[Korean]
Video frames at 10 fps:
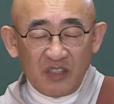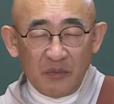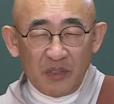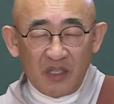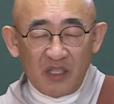그
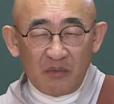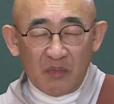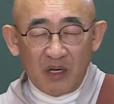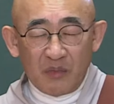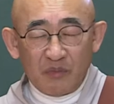이면에는
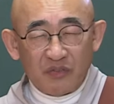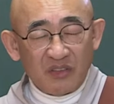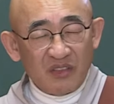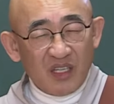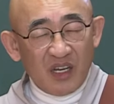마음에
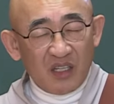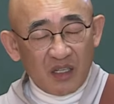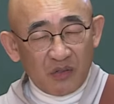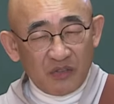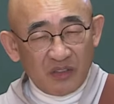무슨 생각을
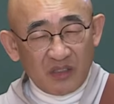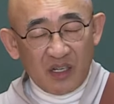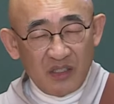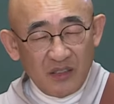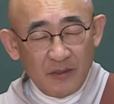하고
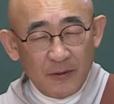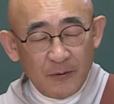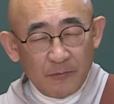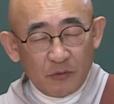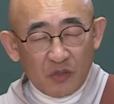있을까요?
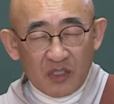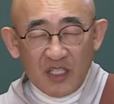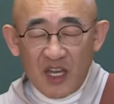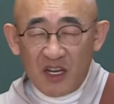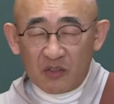또
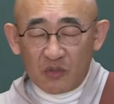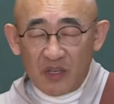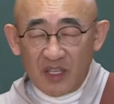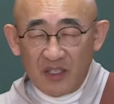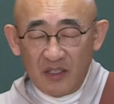그냥 또
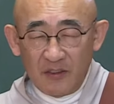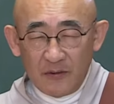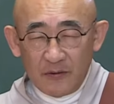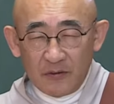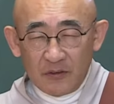해요?
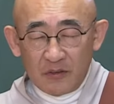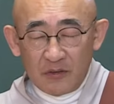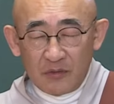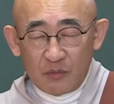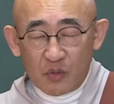
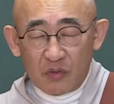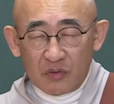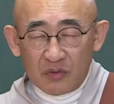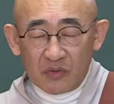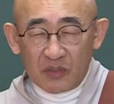뭐,
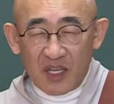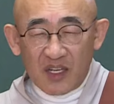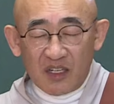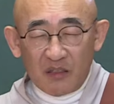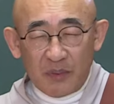또
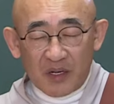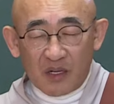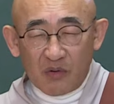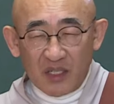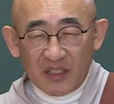대가를
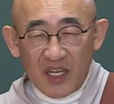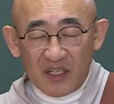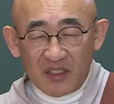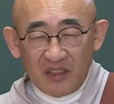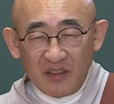바라고 하지
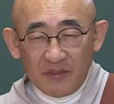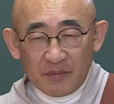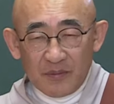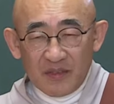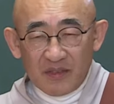않아요?
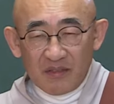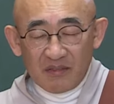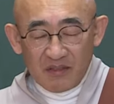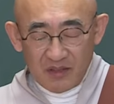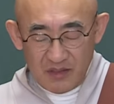
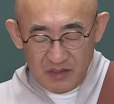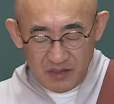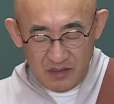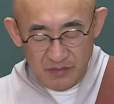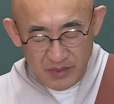
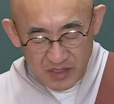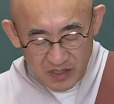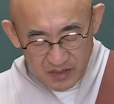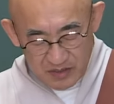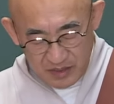그러니까
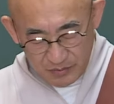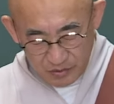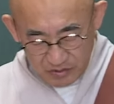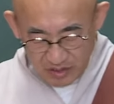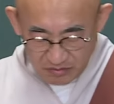얼마나
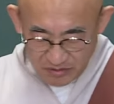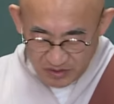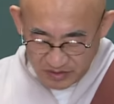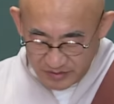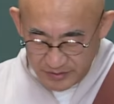잘못되고
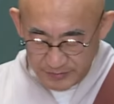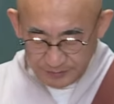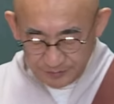있는 거예요.